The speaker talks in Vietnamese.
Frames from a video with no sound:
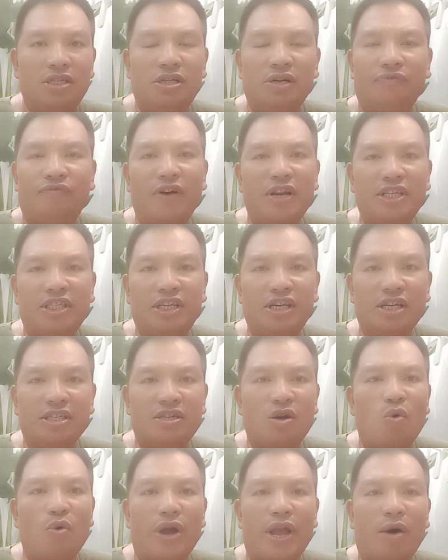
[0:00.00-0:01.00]
cái sự phân
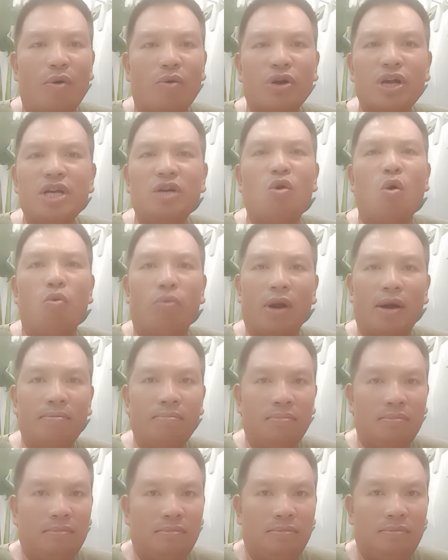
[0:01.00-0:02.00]
chia giàu nghèo kinh khủng
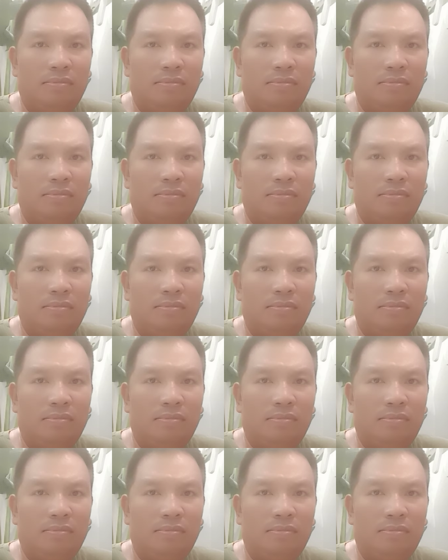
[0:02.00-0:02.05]
lắm